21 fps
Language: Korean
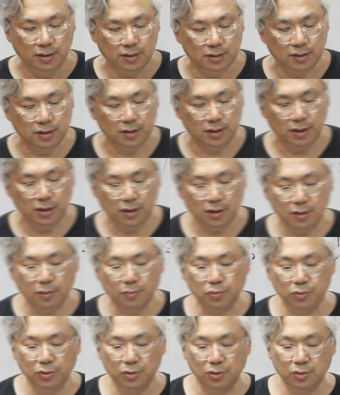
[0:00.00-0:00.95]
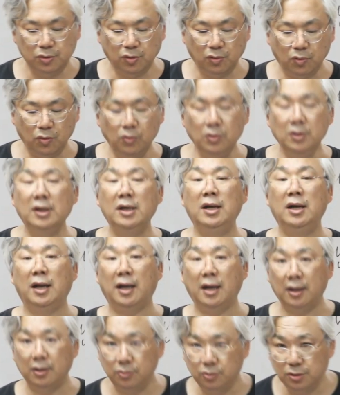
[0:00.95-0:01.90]
그러니 여러분들도 오늘
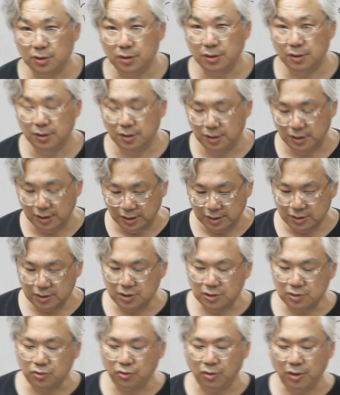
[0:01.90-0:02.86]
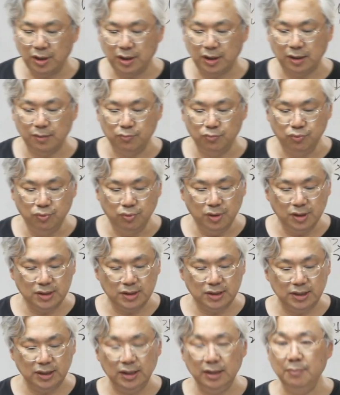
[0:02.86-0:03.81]
하루는 스스로에게
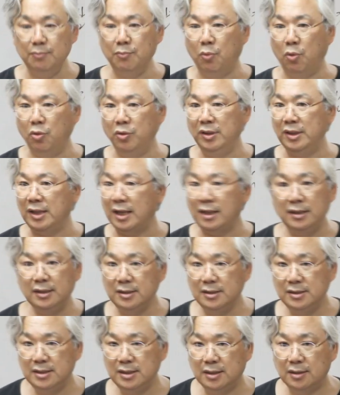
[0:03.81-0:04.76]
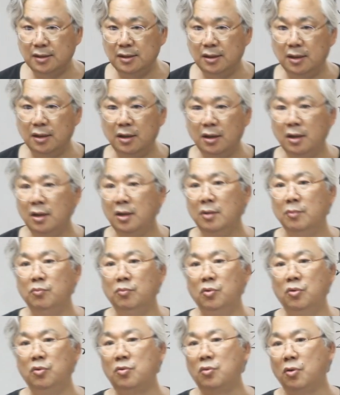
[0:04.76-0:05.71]
무엇이 못났는지를
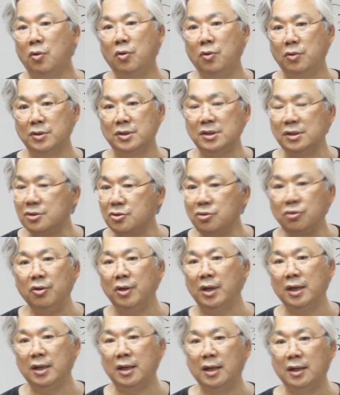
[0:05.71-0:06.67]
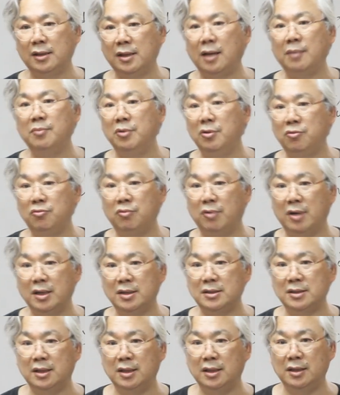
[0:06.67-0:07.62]
묻고 스스로에게 답을
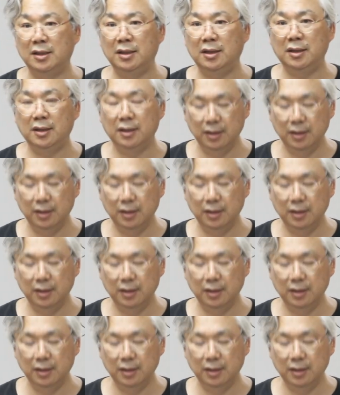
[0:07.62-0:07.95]
구하셔야 돼요.